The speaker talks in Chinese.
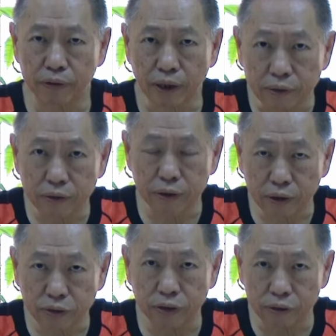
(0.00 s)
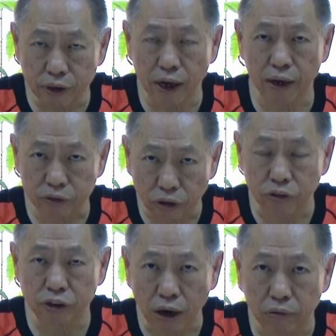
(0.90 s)
但是真正
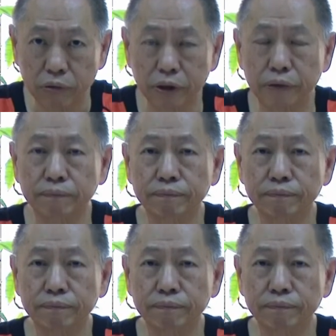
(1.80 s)
想超过